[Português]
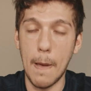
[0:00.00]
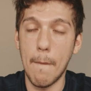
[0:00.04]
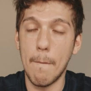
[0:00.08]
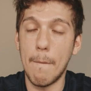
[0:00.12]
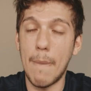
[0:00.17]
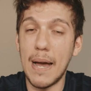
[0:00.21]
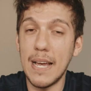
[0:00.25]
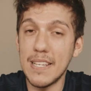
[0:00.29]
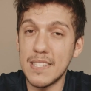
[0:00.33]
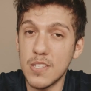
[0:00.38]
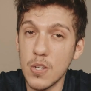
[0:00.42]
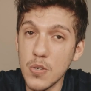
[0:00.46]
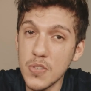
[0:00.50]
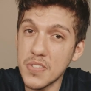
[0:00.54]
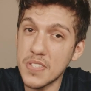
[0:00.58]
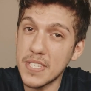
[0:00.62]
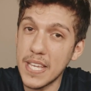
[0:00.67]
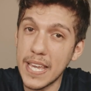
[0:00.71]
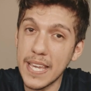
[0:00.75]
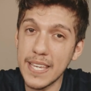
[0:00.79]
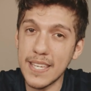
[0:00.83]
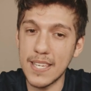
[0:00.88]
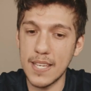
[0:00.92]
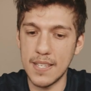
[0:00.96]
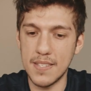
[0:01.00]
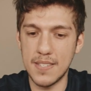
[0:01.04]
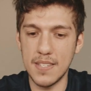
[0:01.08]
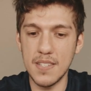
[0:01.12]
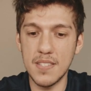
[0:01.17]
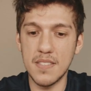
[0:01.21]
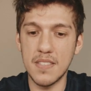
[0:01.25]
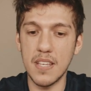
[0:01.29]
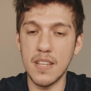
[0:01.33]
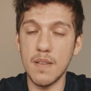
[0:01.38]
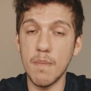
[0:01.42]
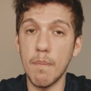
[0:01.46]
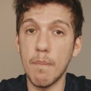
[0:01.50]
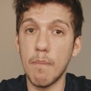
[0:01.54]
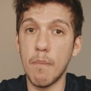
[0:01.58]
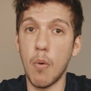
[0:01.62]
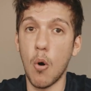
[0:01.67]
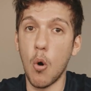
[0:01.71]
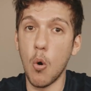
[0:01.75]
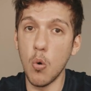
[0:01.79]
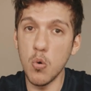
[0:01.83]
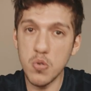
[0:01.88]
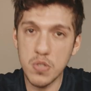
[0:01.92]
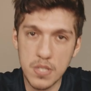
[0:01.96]
mas eu sei que existem
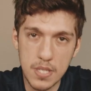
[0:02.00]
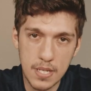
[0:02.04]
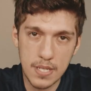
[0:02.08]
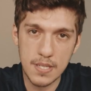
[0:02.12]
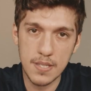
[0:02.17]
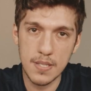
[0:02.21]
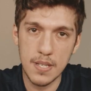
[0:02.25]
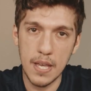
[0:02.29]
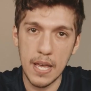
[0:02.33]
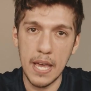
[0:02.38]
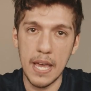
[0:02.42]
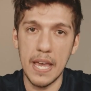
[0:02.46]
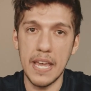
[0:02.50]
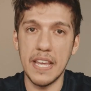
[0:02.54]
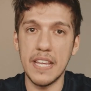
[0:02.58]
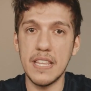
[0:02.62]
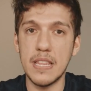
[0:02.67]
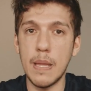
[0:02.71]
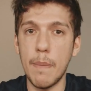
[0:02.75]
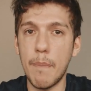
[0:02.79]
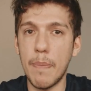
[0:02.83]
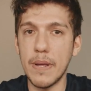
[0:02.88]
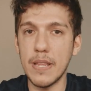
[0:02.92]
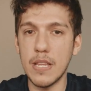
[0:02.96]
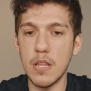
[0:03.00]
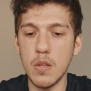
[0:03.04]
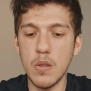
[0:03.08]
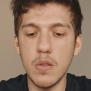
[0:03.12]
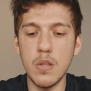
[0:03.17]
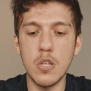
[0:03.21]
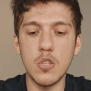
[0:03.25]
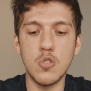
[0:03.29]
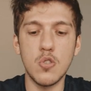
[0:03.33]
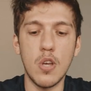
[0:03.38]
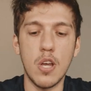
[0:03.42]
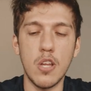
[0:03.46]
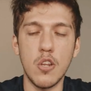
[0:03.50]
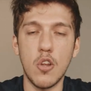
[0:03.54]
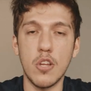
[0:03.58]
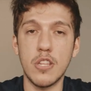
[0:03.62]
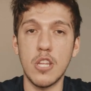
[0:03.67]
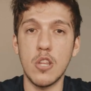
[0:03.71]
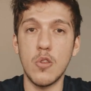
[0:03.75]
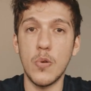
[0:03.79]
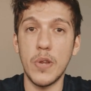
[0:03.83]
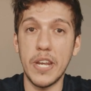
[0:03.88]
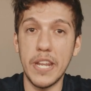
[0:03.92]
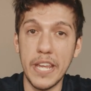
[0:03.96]
bolsas e dependendo da sua
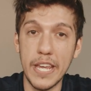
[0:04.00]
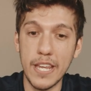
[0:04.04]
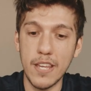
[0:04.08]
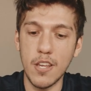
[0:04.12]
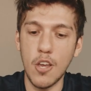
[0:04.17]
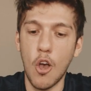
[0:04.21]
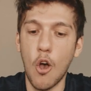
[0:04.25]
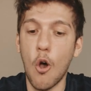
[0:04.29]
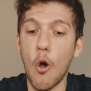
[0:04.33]
nota do Enem